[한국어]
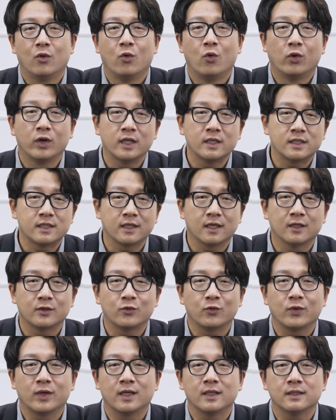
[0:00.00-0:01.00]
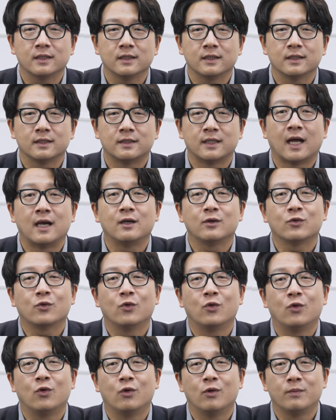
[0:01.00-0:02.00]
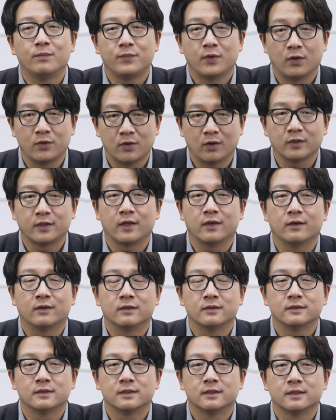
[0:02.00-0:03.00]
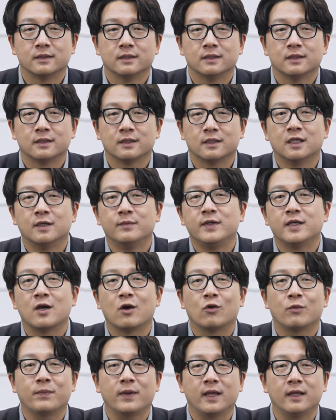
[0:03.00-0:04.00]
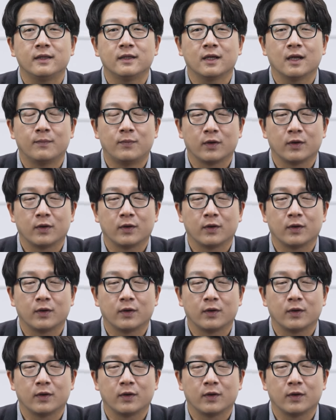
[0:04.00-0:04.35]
오랜 시간 동안 낡고 변형되어 금이 가고 페인트가